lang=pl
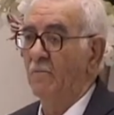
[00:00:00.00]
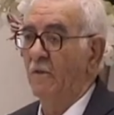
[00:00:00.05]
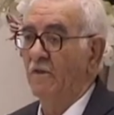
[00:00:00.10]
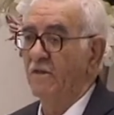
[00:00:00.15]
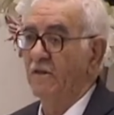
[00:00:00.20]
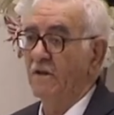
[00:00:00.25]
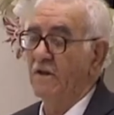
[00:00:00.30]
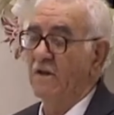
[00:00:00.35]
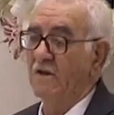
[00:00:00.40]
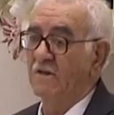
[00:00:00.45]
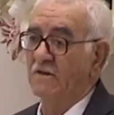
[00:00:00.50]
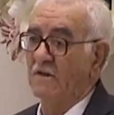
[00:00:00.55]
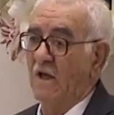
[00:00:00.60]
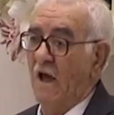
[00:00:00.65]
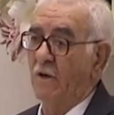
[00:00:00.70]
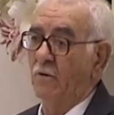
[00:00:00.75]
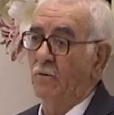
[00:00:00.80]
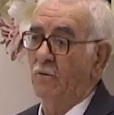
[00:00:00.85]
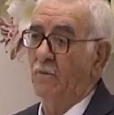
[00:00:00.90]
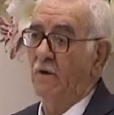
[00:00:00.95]

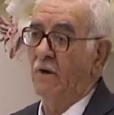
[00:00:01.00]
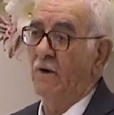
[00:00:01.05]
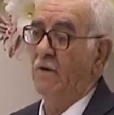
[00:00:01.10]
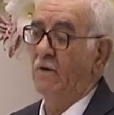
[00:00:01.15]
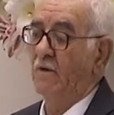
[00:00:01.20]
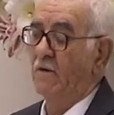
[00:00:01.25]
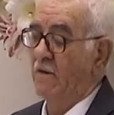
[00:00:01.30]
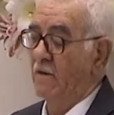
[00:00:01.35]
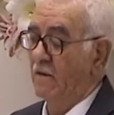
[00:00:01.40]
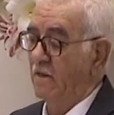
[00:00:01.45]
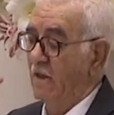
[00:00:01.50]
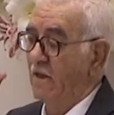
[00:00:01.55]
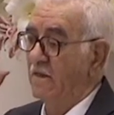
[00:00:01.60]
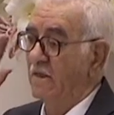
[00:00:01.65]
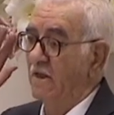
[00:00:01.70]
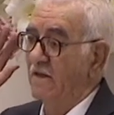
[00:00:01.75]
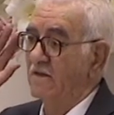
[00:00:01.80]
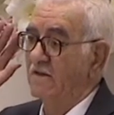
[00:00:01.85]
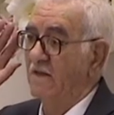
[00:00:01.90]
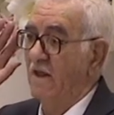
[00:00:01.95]
Przebacza ci Bóg za
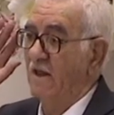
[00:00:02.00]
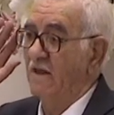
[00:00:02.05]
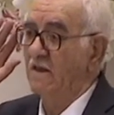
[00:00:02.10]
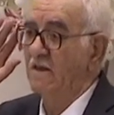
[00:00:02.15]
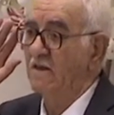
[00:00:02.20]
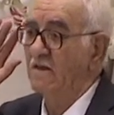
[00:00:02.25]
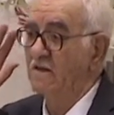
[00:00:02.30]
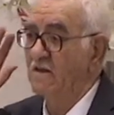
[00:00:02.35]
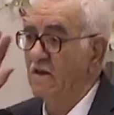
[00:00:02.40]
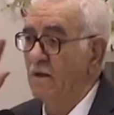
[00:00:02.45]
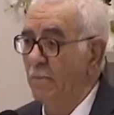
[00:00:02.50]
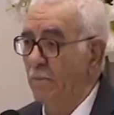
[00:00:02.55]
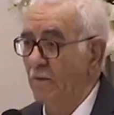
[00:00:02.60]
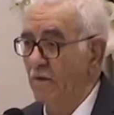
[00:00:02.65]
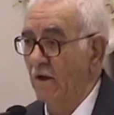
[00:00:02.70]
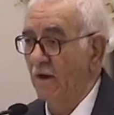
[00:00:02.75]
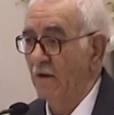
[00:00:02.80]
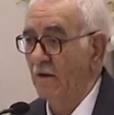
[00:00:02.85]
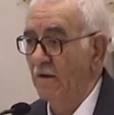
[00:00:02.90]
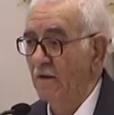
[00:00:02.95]
wszystko, tak, ale nie
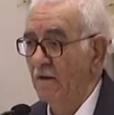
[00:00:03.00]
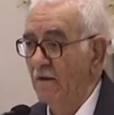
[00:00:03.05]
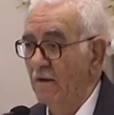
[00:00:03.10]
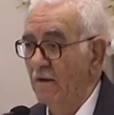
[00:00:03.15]
czuję